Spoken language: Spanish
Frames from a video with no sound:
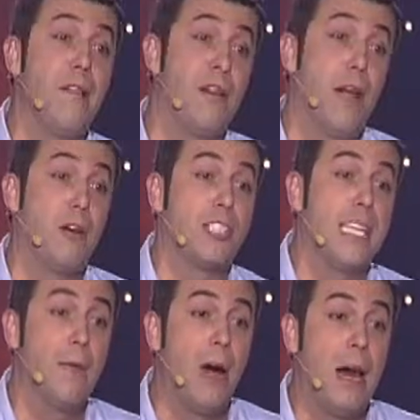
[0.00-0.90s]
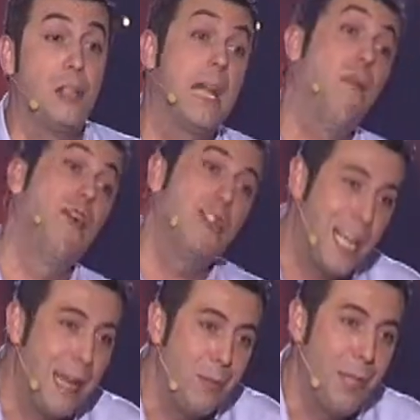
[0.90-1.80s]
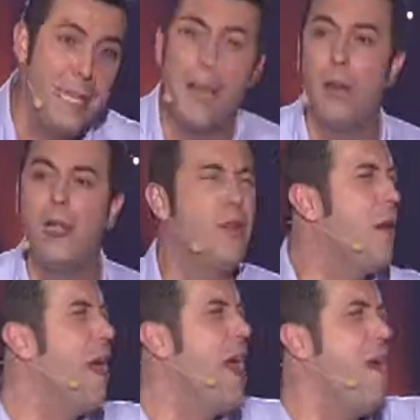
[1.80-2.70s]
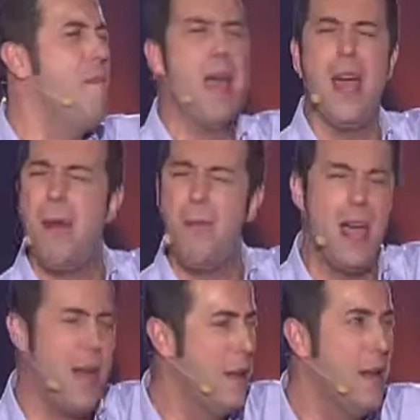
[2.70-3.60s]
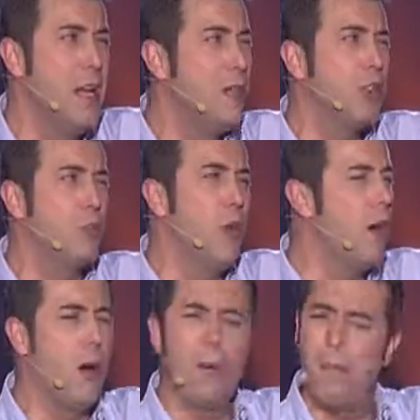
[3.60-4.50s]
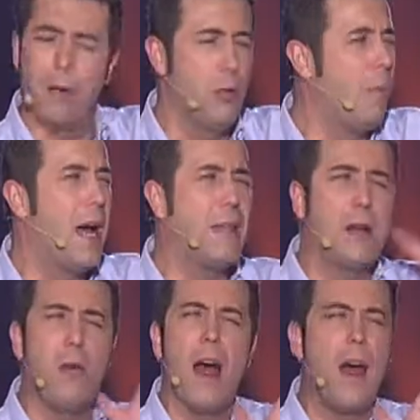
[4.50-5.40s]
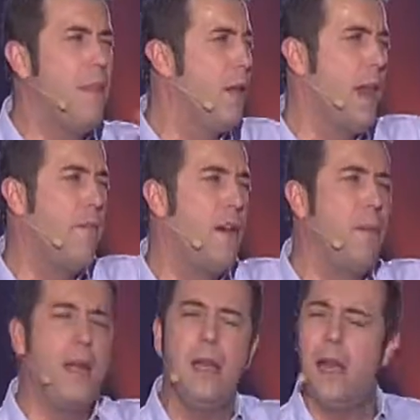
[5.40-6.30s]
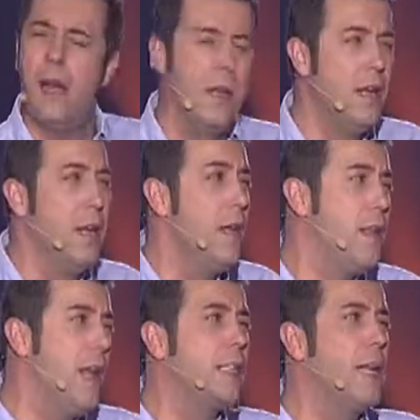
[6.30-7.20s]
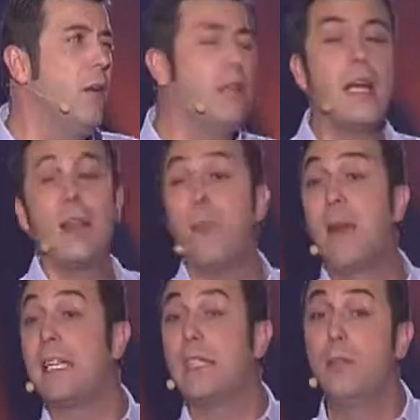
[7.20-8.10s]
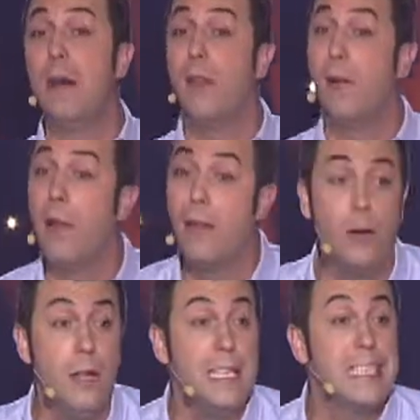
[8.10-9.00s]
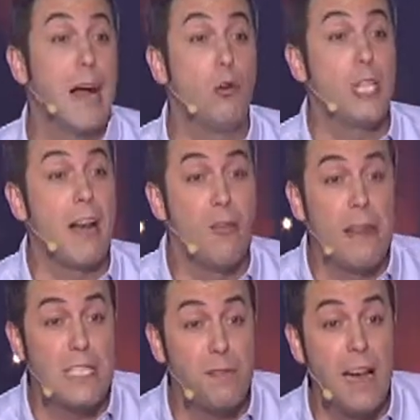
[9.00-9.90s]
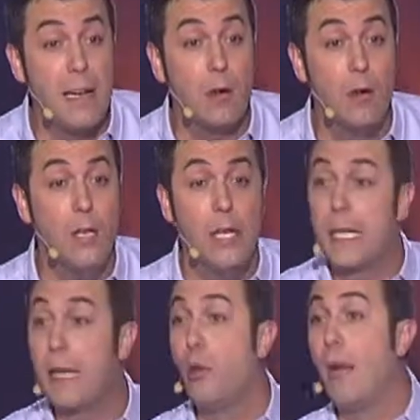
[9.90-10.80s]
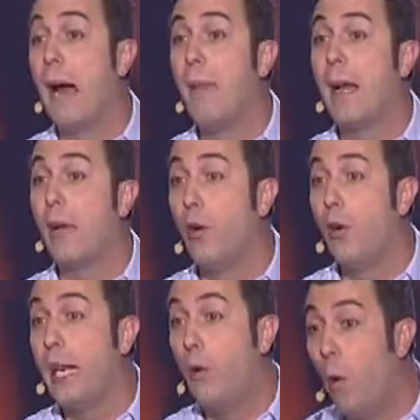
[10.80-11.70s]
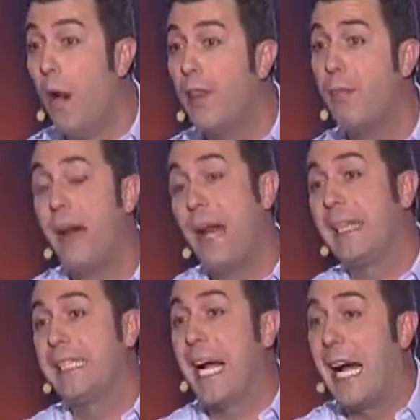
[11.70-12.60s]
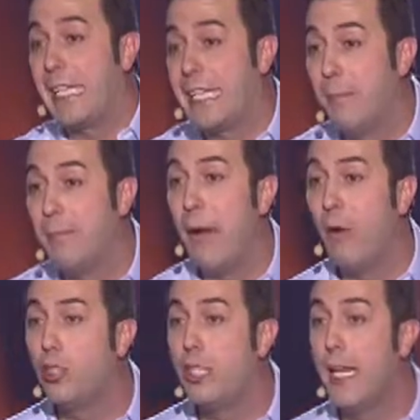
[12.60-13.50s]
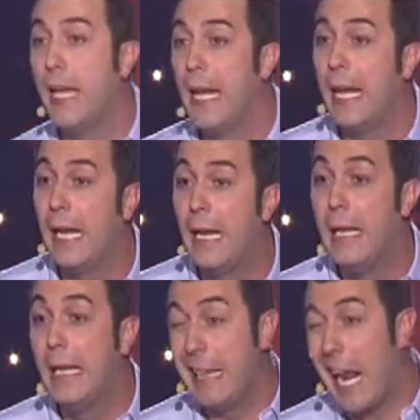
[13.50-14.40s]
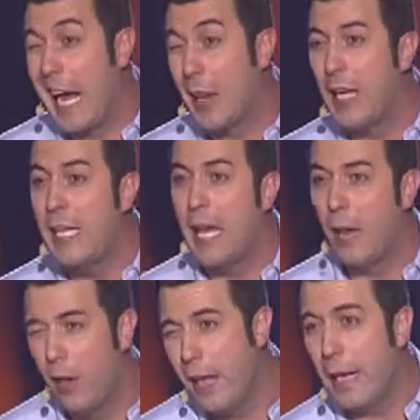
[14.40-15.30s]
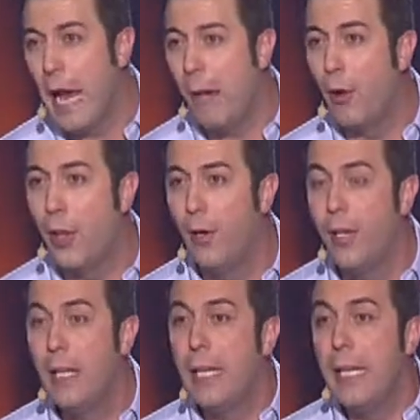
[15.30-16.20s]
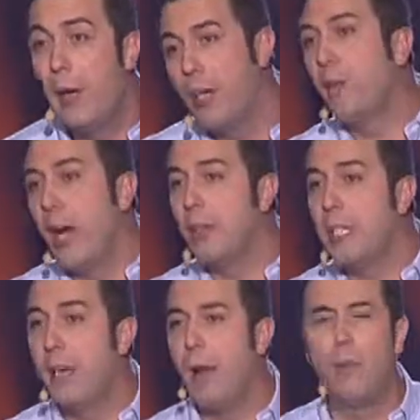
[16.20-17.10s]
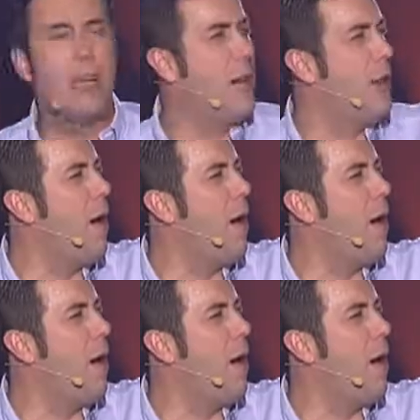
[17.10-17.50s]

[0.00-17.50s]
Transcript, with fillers: el jefe, una cosa llevó a la otra, bueno, te readmitieron. dice, bien, bien, bien, sos muy noble por tu parte, cuidando de la familia. dice, la segunda, y dice, hombre, la segunda fue cuando te acusaron de desfalco, que tuve que hablar con el juez para que te sacara esa misma noche de, de la carcelilla, ¿no? Del calabozo. Y oye, una cosa llevó a la otra,